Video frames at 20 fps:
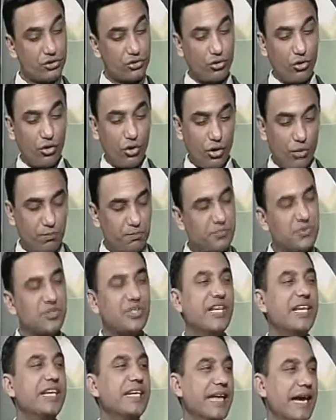
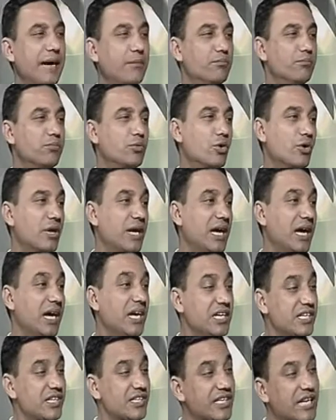সবচেয়ে নাম করা
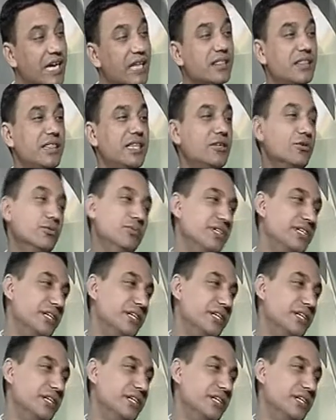শান্তিকে